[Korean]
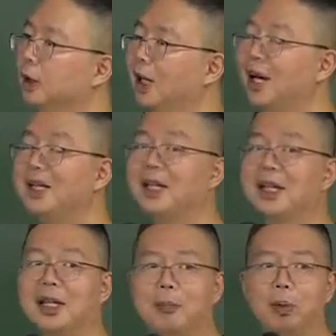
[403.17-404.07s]

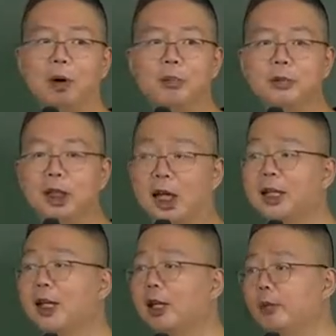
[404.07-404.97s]
하나의 범죄
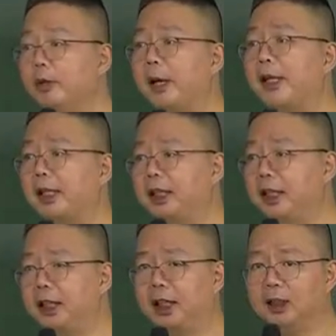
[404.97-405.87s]
하나의 위반
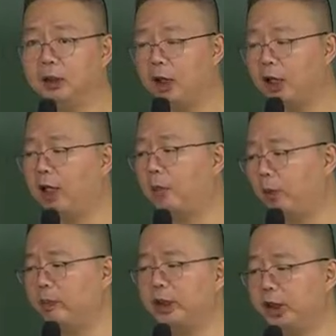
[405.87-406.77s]
행위에 대해서 하나의
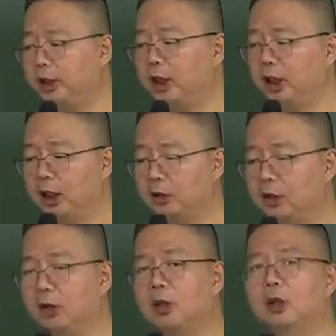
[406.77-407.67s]
범죄 행위에
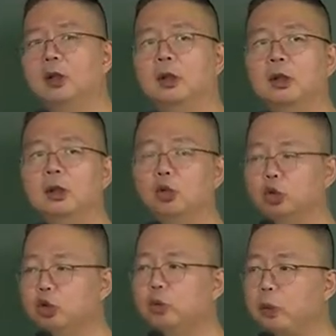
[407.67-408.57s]
대해서
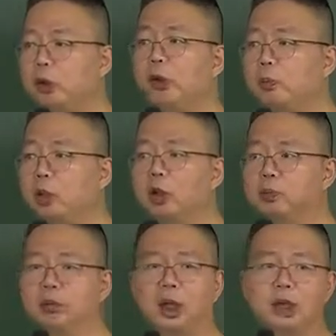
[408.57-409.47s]
두 번 형벌을
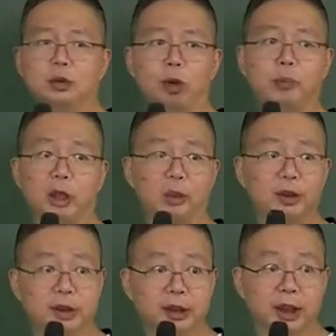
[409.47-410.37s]
부과할 수 없다는
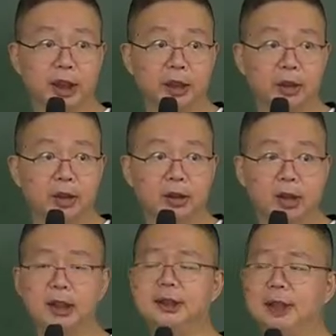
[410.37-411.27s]
원칙이에요.
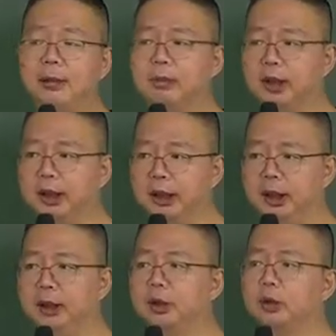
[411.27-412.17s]
일사부재리
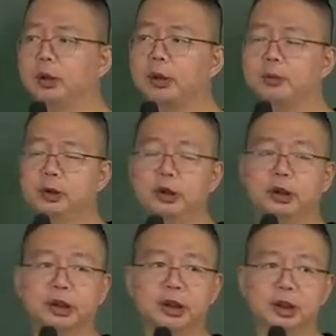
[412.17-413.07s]
이중처벌금지
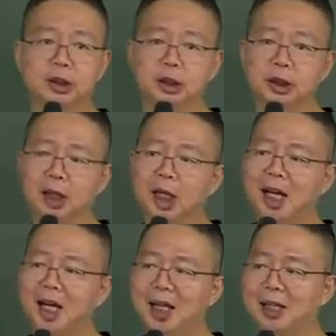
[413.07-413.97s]
원칙은
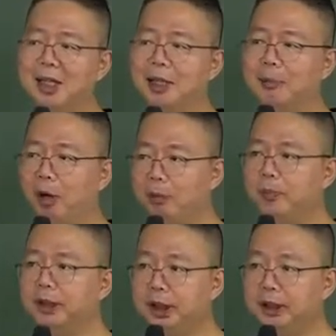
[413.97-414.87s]
하나의
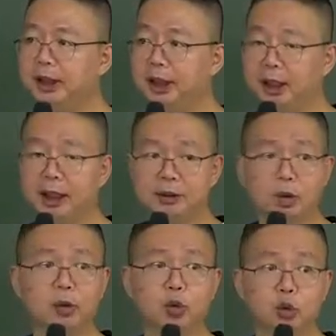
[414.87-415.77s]
범죄 행위에
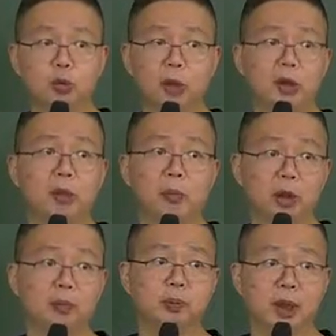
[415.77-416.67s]
대해서 두 번
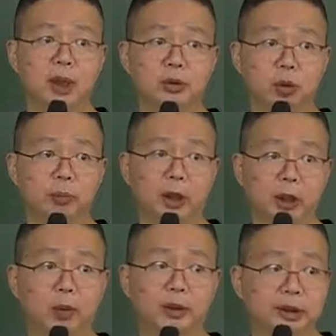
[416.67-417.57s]
형벌을 부과할 수
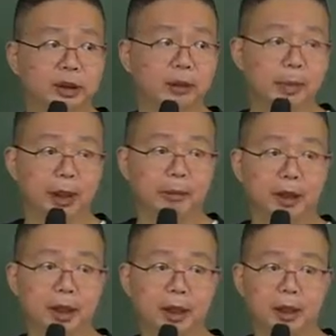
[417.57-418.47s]
없다는 원칙을
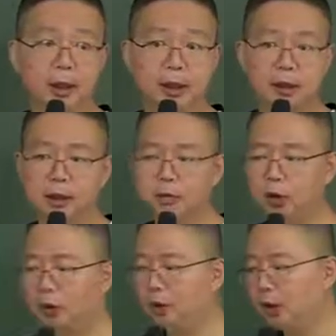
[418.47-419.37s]
말합니다.
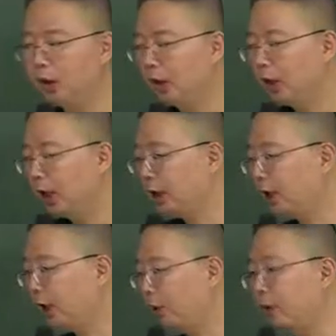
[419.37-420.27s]
그러므로
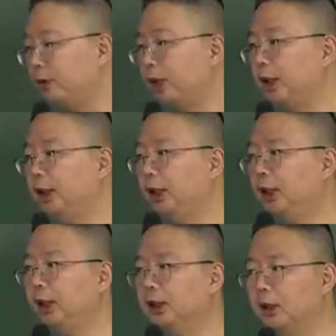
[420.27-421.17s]
하나의 범죄 행위에
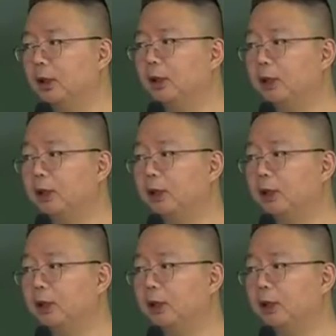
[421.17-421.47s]
대해서